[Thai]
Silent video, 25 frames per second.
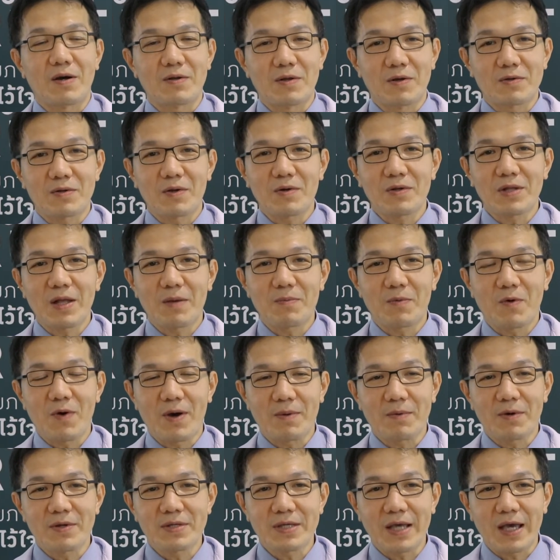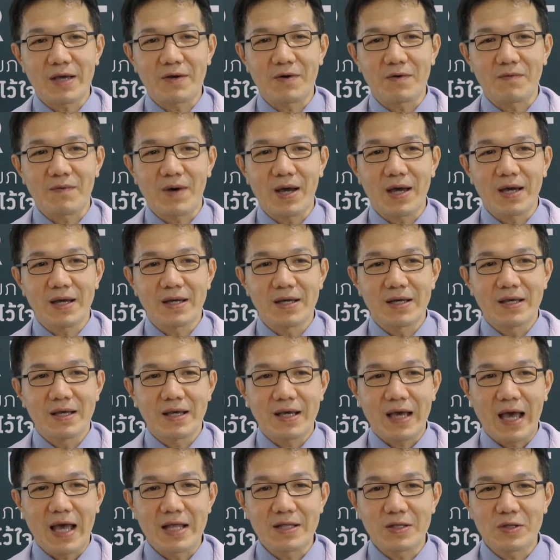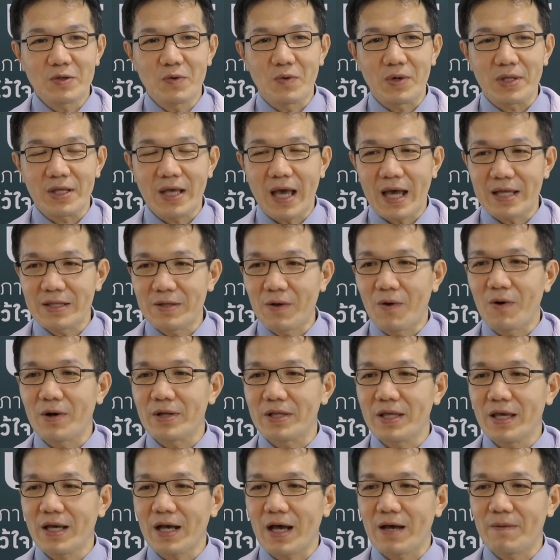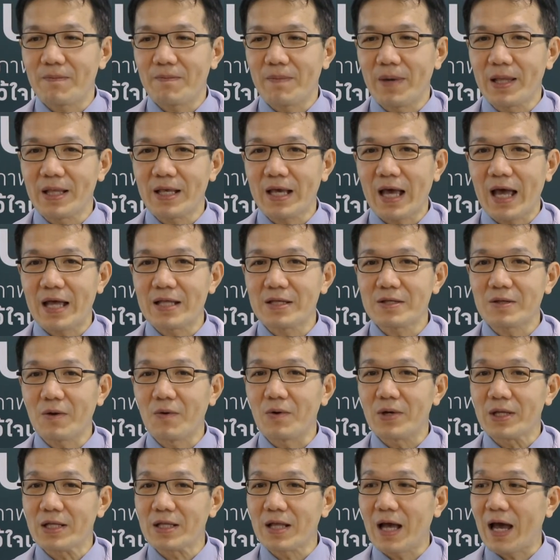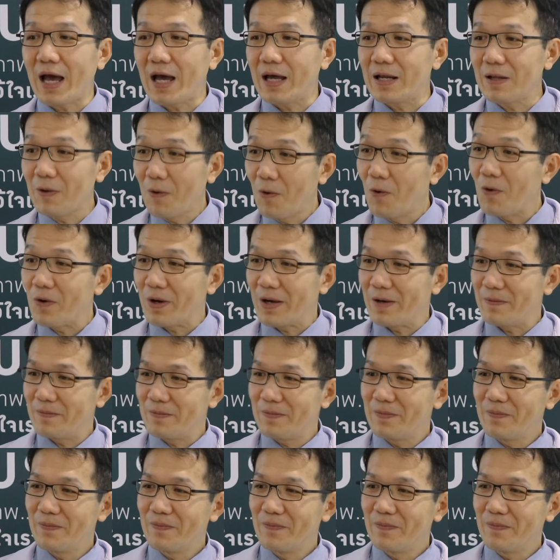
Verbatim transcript: เราต้องทำความเข้าใจก่อนว่าการตรวจการนอนเนี่ยครับเป็นการตรวจหาโรคครับ